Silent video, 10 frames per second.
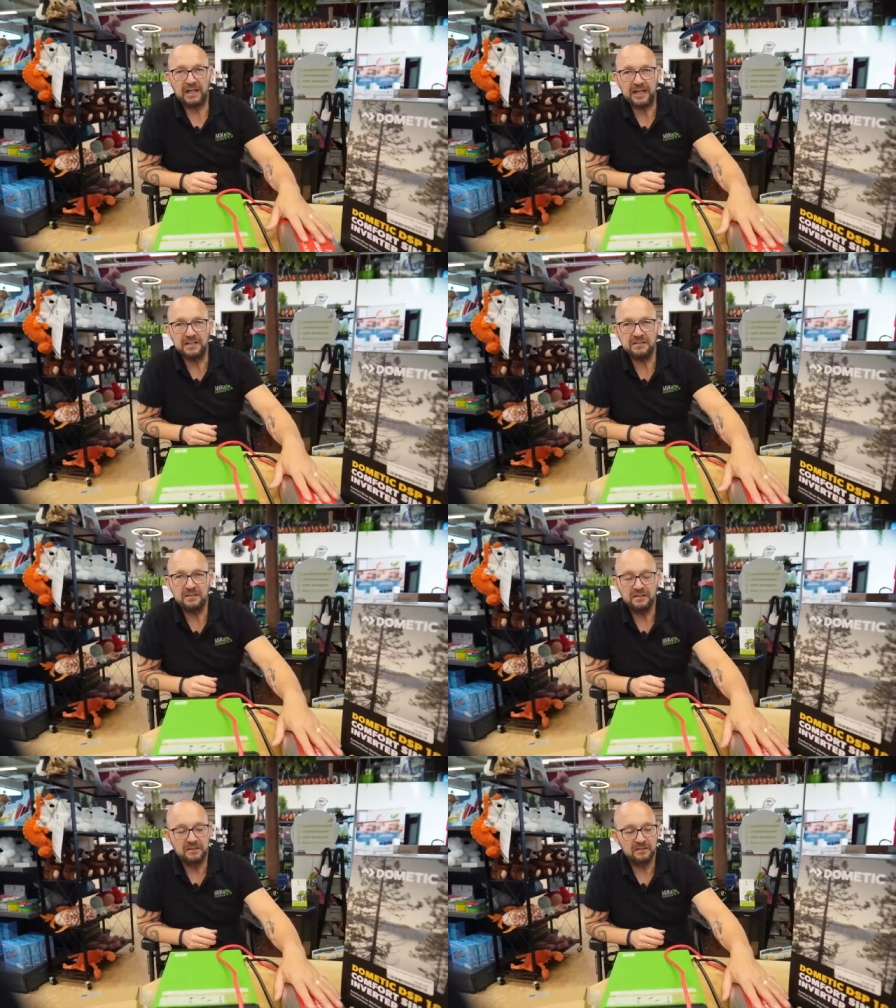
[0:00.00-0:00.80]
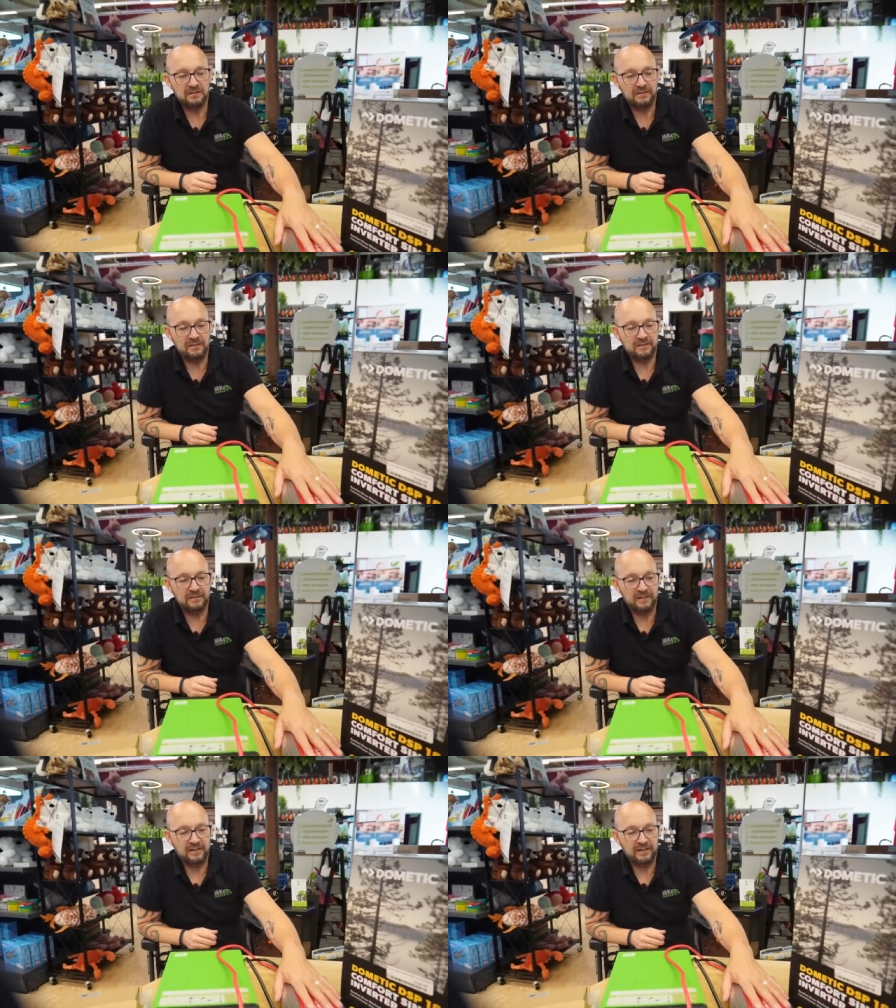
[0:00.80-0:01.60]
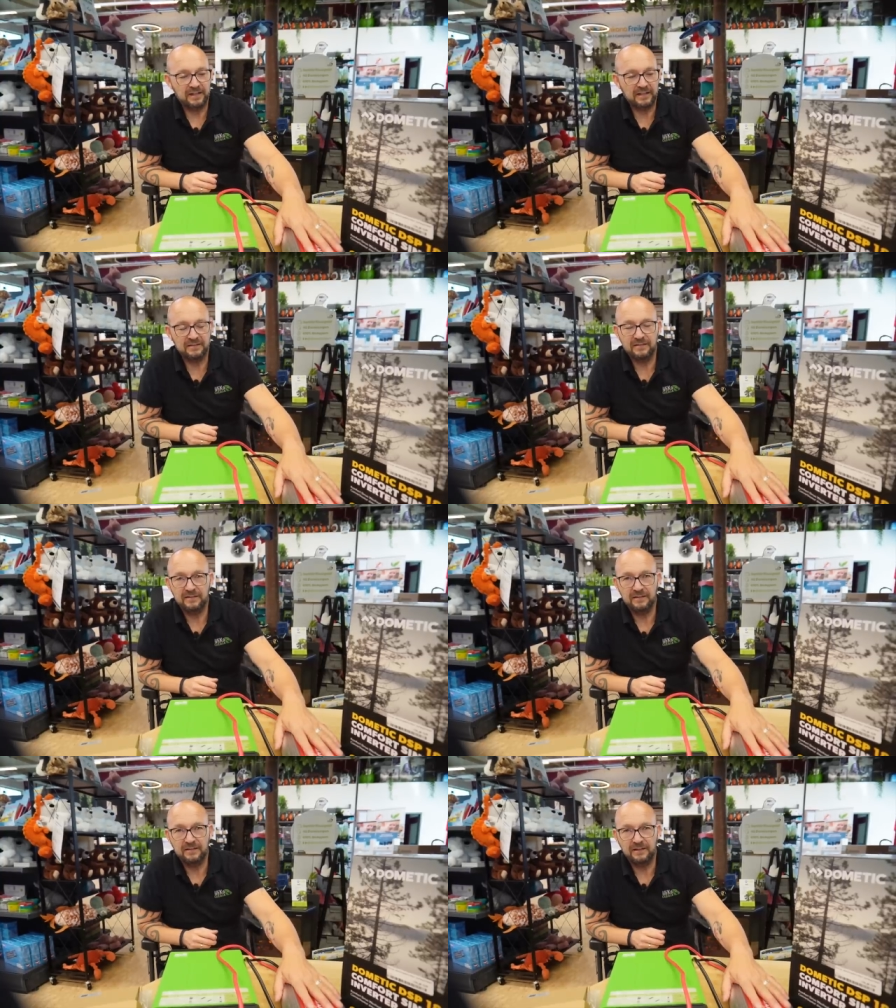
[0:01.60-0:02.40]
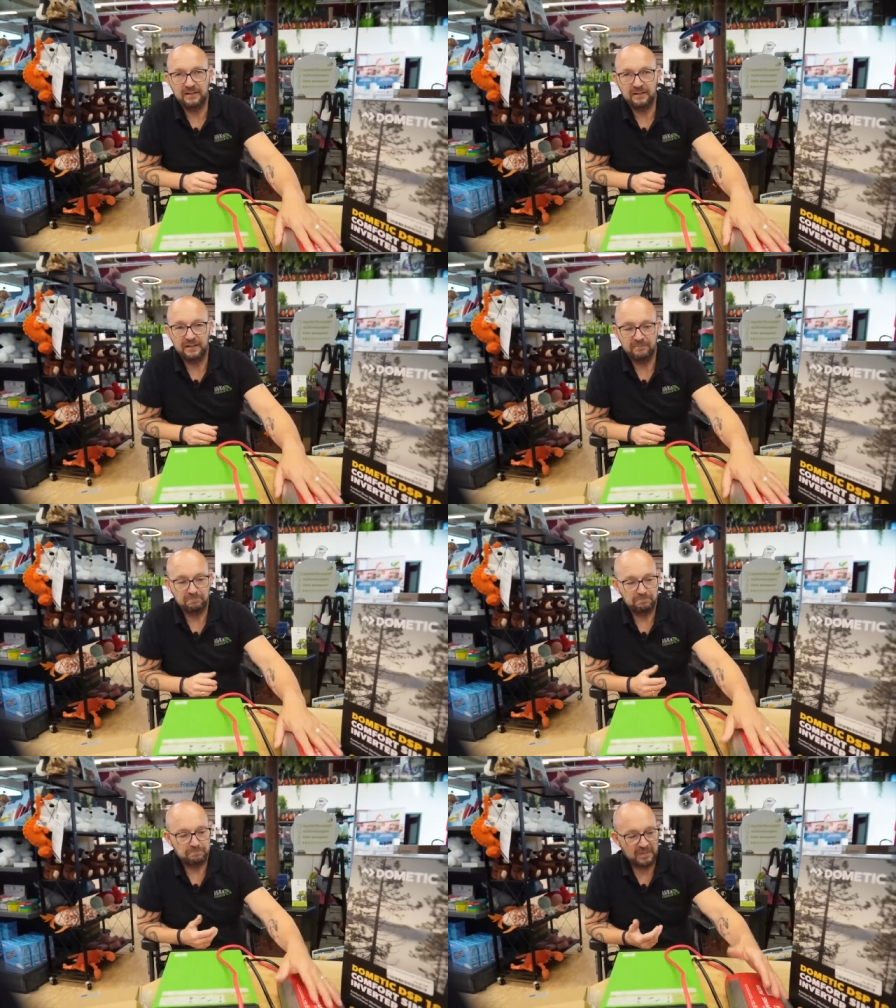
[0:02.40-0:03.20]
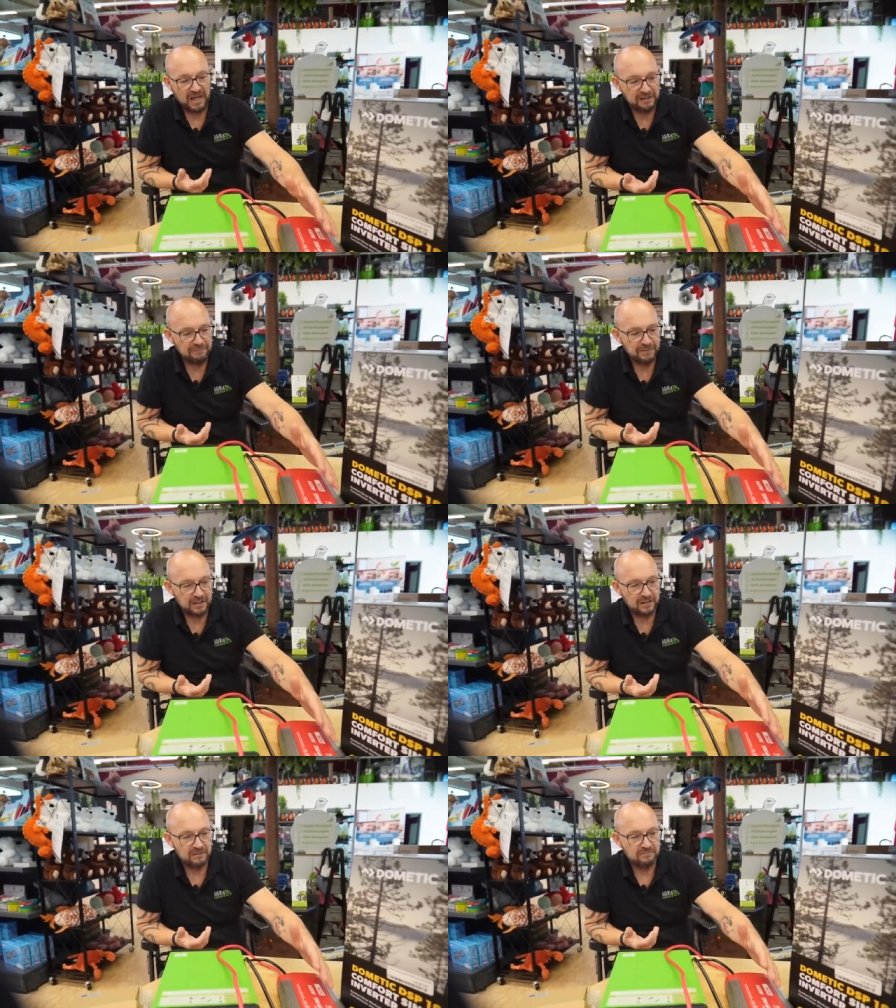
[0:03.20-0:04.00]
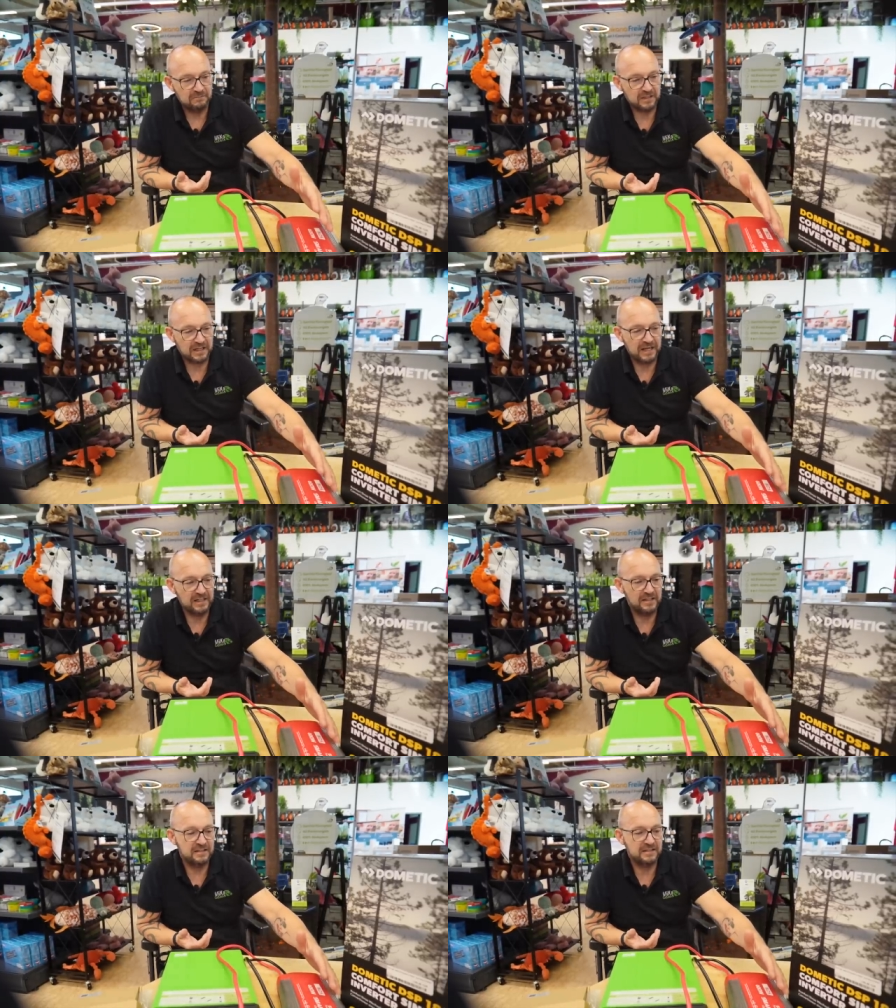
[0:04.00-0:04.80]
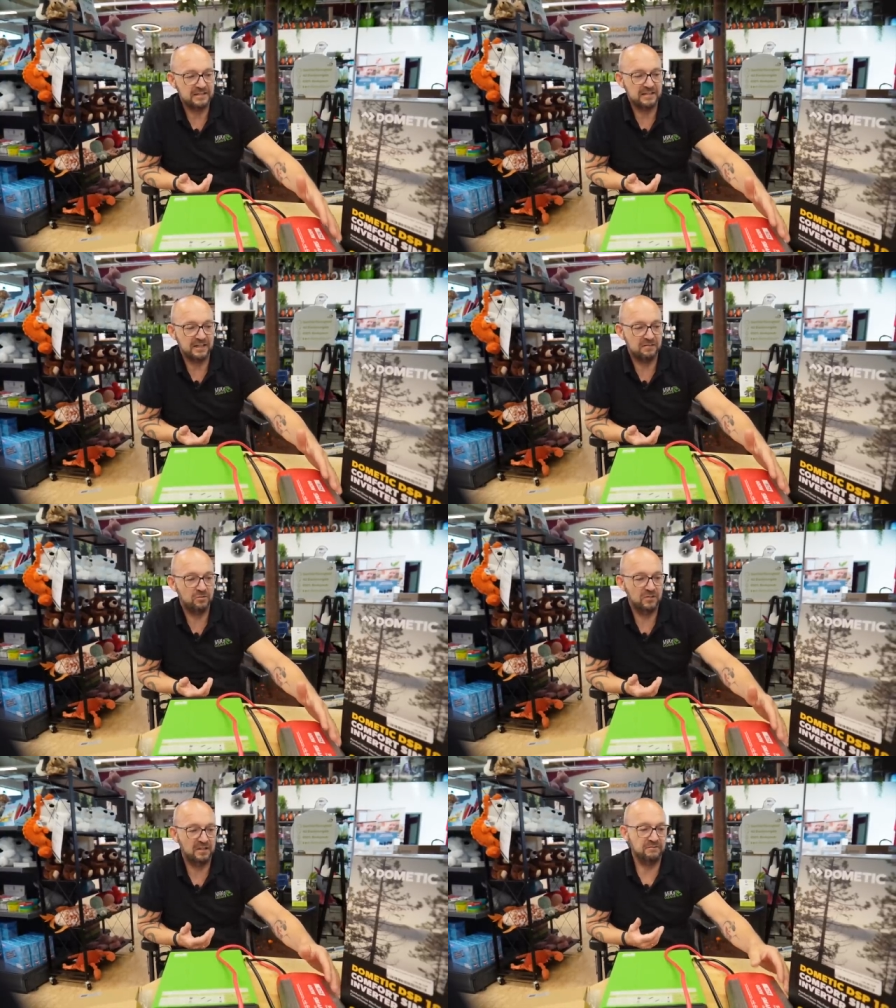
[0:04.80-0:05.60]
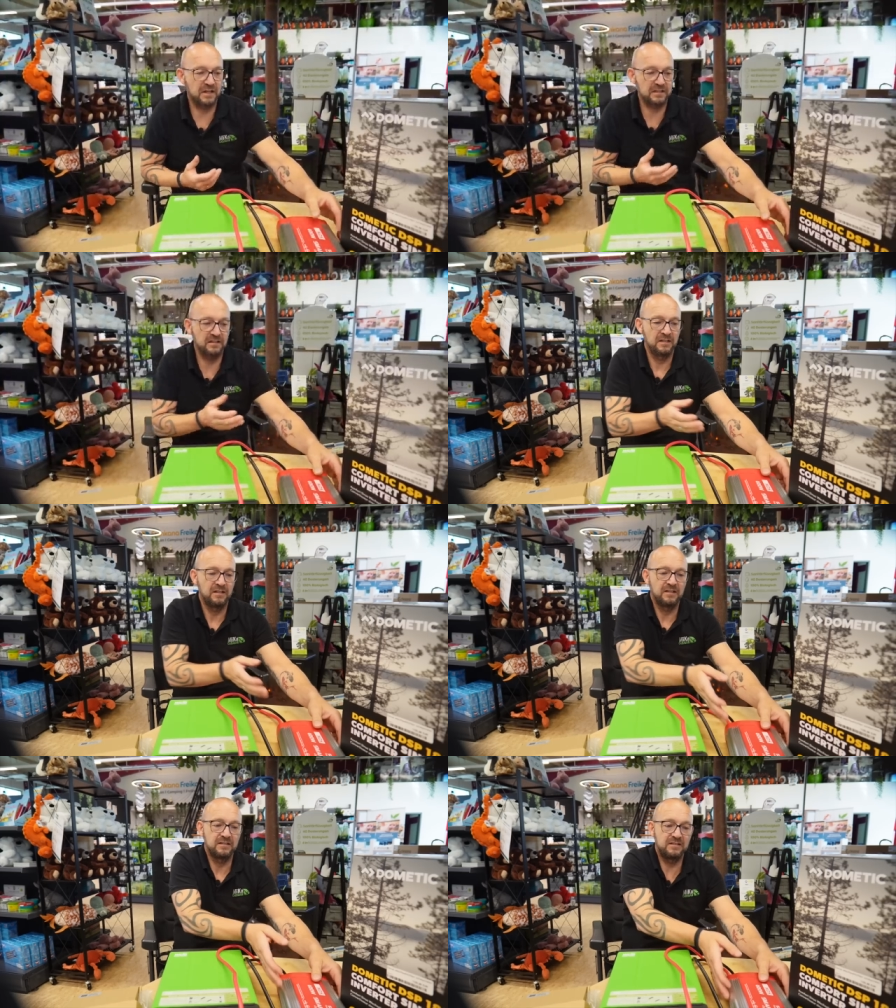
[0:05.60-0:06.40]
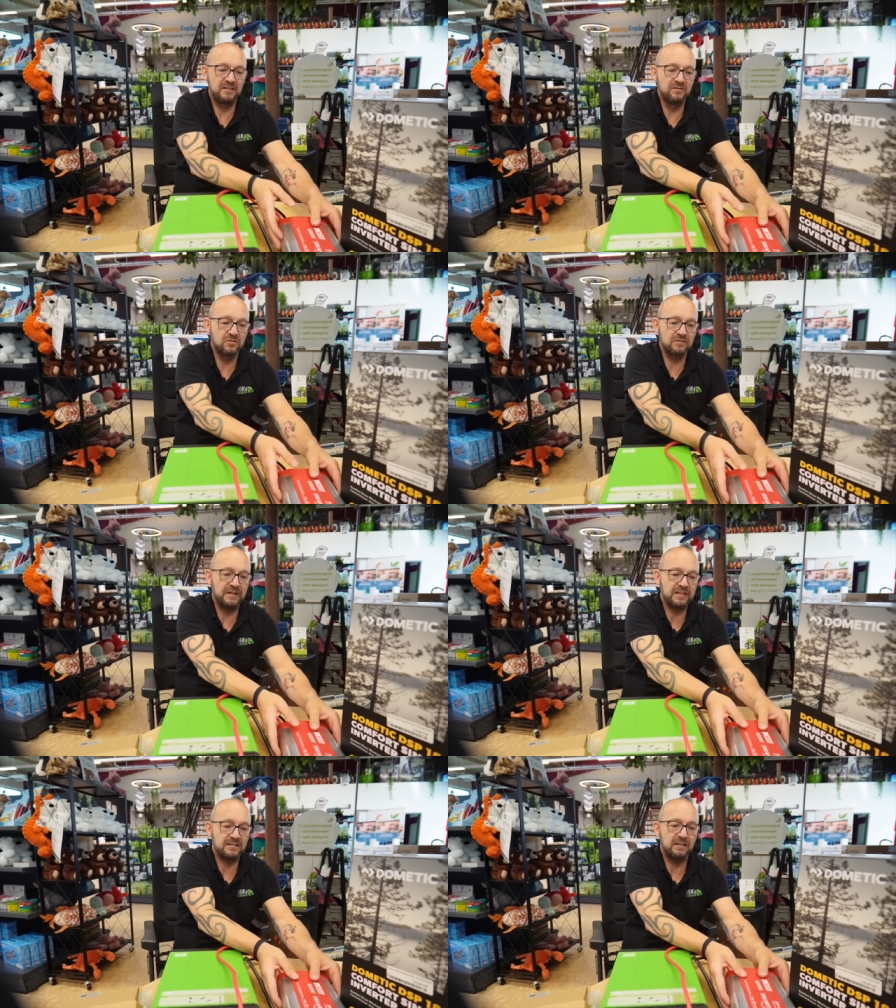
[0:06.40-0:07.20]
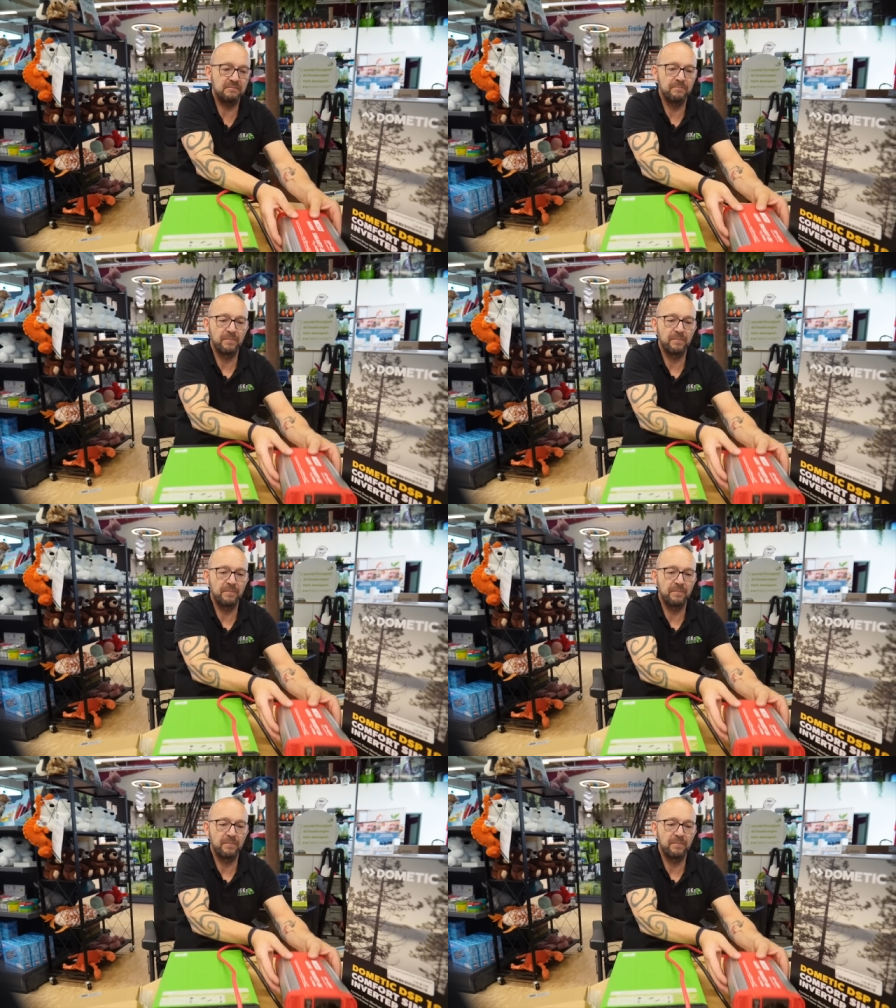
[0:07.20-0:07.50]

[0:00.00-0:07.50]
kleinsten hier, das ist ein ganz einfacher, reiner 600 Watt Sinuswechsler.